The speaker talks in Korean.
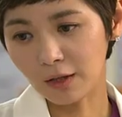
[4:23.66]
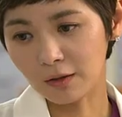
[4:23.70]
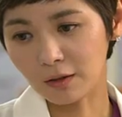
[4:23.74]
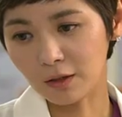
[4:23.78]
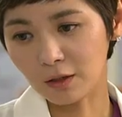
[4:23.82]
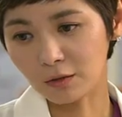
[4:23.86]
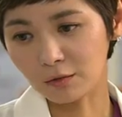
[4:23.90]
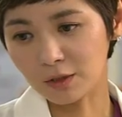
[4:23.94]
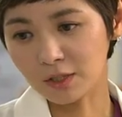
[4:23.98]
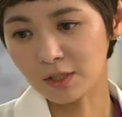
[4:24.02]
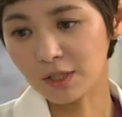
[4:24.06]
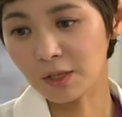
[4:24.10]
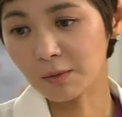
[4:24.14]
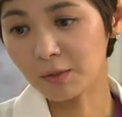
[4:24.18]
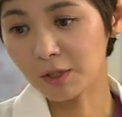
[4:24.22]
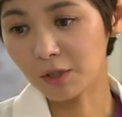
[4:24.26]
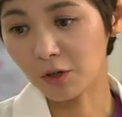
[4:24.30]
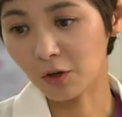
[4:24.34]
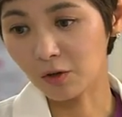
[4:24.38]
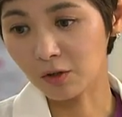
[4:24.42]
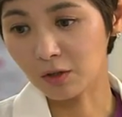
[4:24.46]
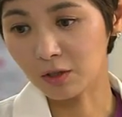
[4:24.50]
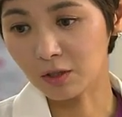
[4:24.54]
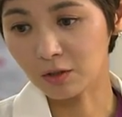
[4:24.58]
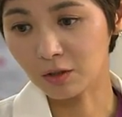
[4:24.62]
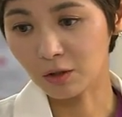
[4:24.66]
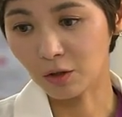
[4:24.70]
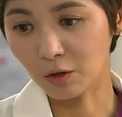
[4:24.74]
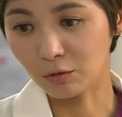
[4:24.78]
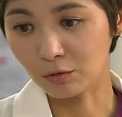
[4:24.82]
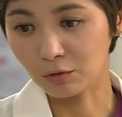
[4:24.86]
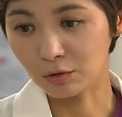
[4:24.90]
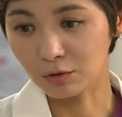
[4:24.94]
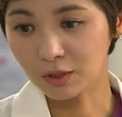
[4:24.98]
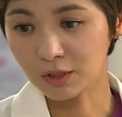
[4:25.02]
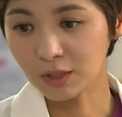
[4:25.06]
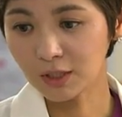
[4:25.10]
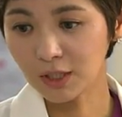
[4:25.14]
안돼 2, 3일 덜리는
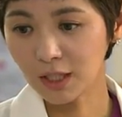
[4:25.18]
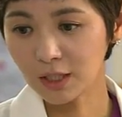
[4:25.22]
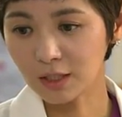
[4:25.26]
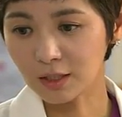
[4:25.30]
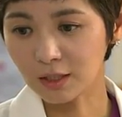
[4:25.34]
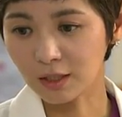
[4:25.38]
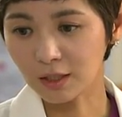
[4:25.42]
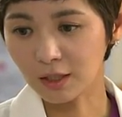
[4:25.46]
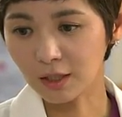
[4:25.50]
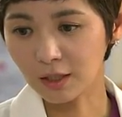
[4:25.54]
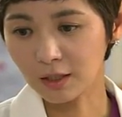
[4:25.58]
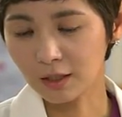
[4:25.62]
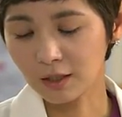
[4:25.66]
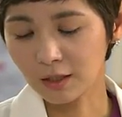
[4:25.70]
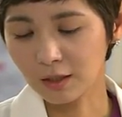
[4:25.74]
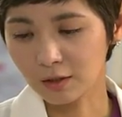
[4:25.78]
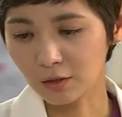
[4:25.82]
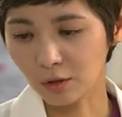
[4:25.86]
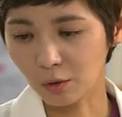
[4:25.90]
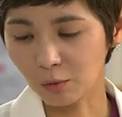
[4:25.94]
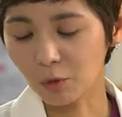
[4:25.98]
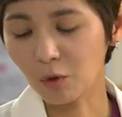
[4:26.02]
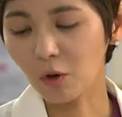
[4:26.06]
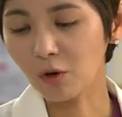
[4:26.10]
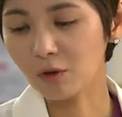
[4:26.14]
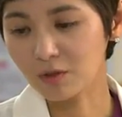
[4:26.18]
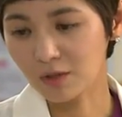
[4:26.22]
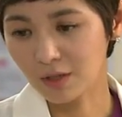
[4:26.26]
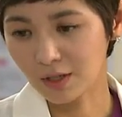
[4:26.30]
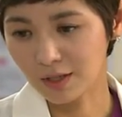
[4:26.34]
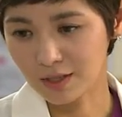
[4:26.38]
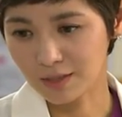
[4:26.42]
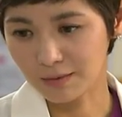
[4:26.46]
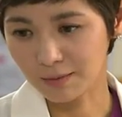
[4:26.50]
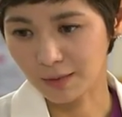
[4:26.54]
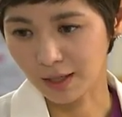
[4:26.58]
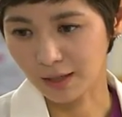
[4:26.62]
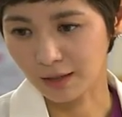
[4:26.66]
경우도 흔하니까 너무
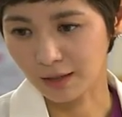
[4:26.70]
걱정하지